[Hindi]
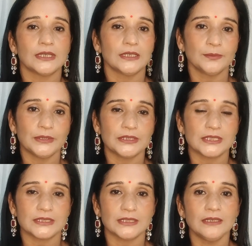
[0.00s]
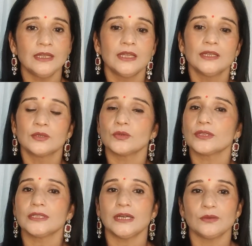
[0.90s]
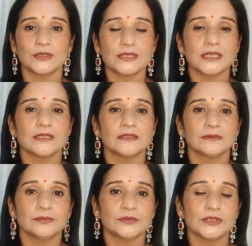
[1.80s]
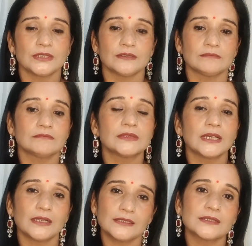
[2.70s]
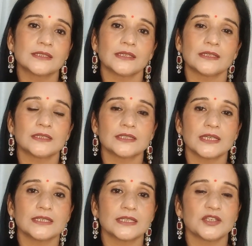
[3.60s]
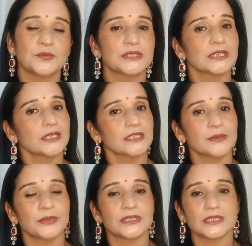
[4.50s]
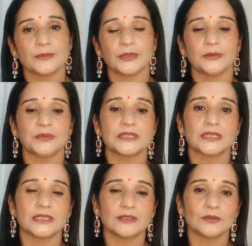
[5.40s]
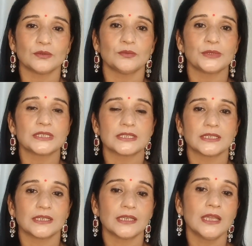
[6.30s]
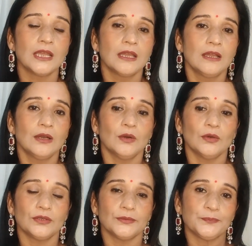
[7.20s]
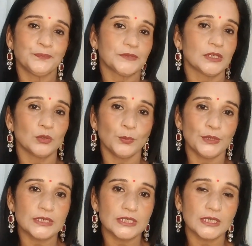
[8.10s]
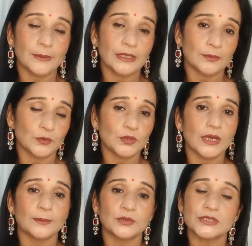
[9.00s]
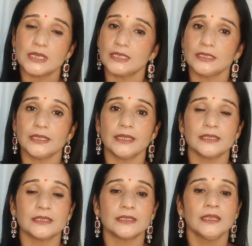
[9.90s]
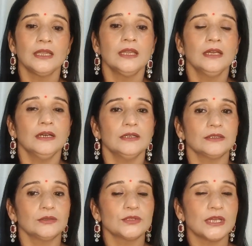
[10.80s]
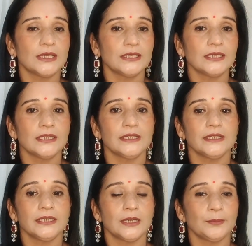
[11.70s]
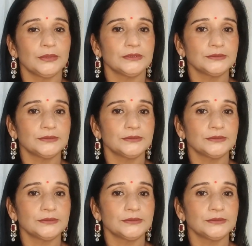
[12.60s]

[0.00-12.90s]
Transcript: अलग पीसा था क्योंकि दालों के साथ मुझे लगा कि सही कि सही से नहीं पीसेगी इसलिए मैंने सेपरेट पीसा था इन दोनों को मिक्स करके और इनको पीसने के बाद आपको आपको छानना है इन्हें तो छानने के लिए आप